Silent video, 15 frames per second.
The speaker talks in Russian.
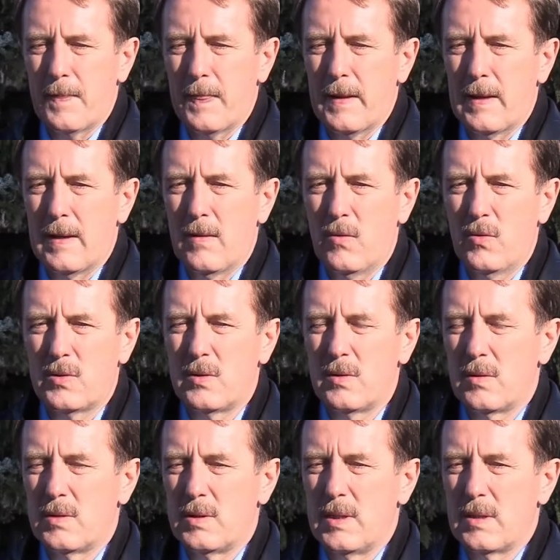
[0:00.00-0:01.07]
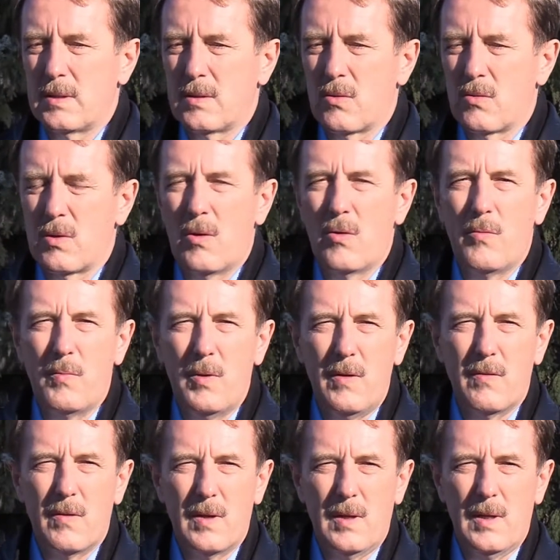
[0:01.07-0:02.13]
э, очень здесь
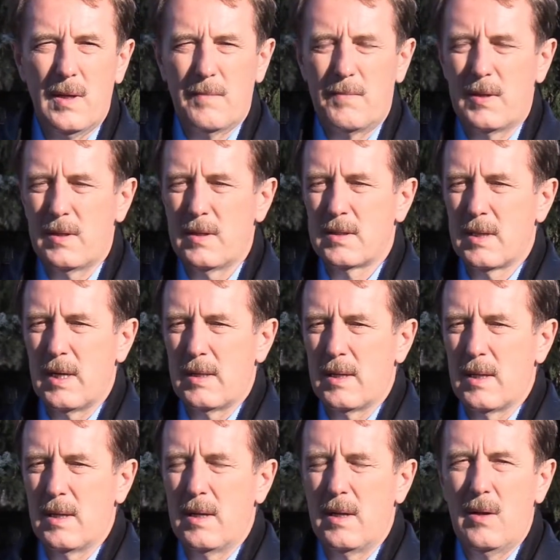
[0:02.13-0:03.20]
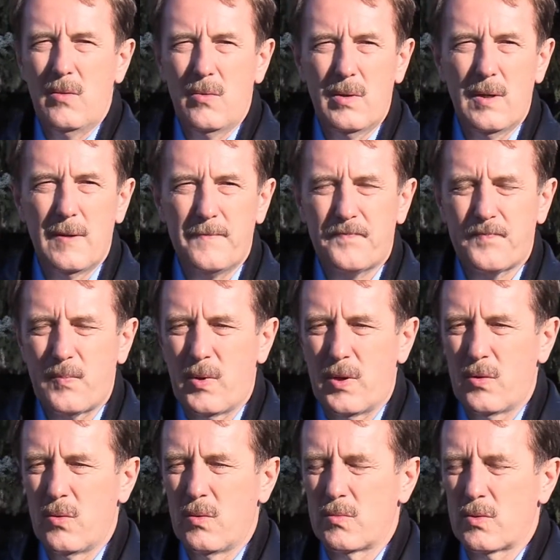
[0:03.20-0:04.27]
трудолюбивые, непритязательные люди, при
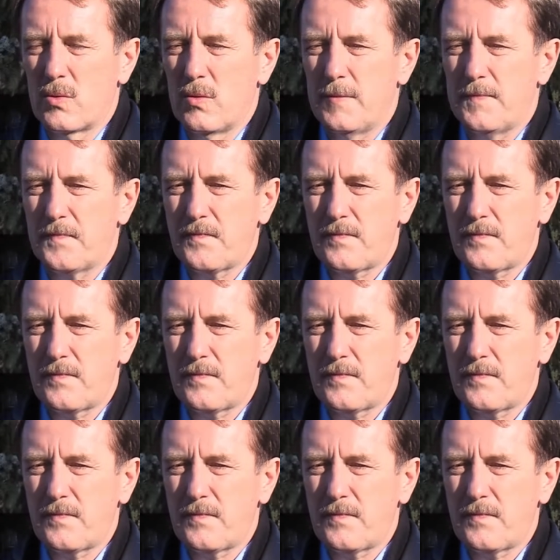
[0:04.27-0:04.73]
том, что,